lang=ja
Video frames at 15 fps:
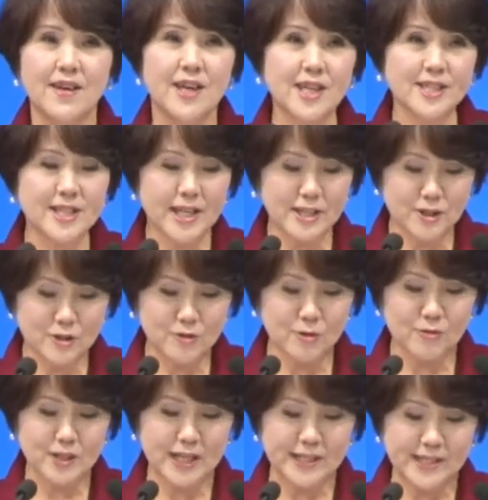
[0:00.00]
平成
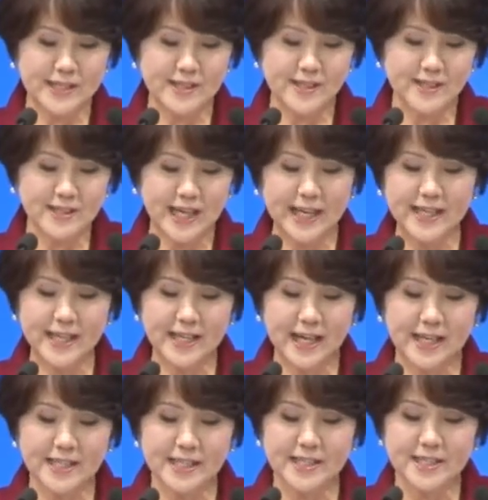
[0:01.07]
15年に県議
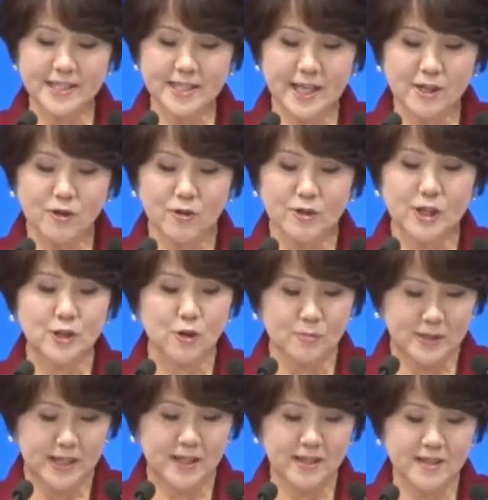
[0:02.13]
会議員選挙に
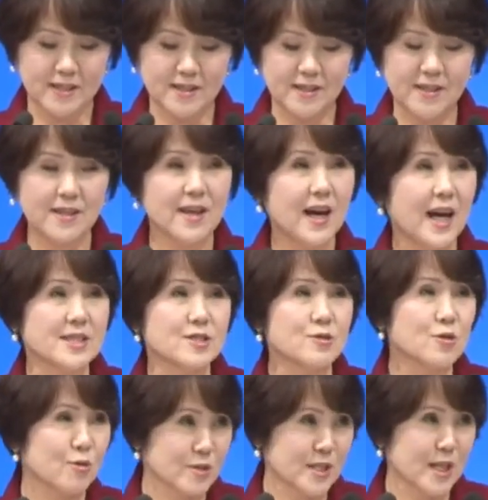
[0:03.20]
挑み、初当